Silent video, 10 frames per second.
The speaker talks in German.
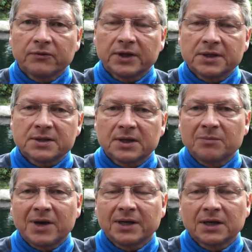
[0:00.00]
wie ist
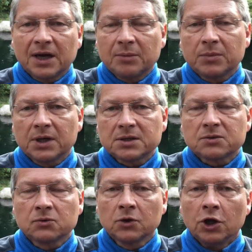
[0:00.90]
denn meine
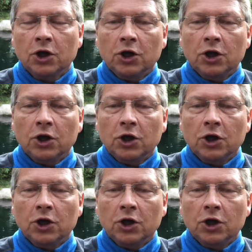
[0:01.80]
Keimbelastung.